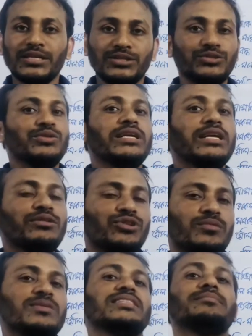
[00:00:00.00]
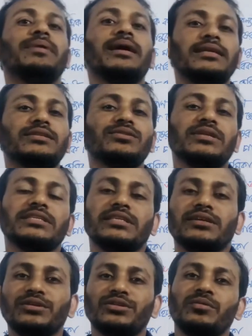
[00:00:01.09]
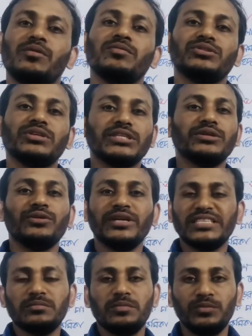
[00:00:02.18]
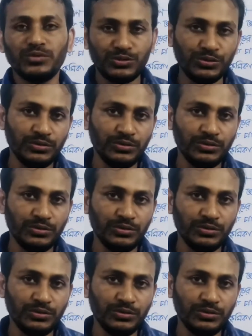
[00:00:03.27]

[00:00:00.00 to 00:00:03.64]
যদি কেউ সমাজের বাইরে চলে যেতে হয় তবে অবশ্যই সে হয়ে যাবে পশু